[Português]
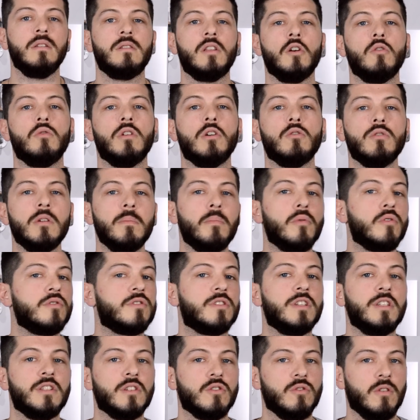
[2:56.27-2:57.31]
Então não
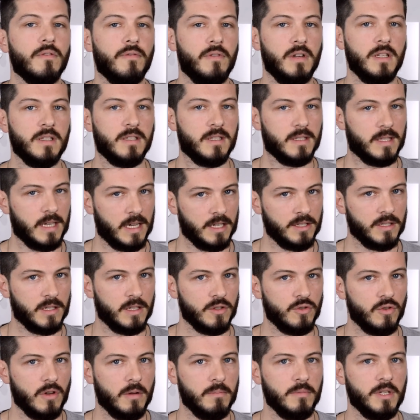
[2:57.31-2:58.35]
deposite a sua felicidade
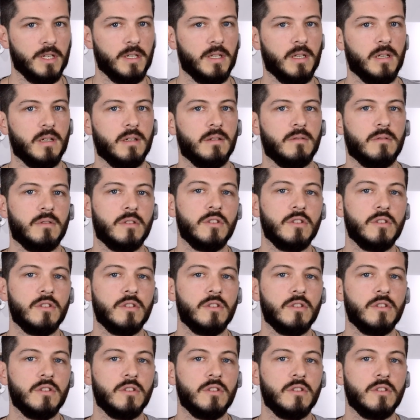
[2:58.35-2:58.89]
na sua amiga.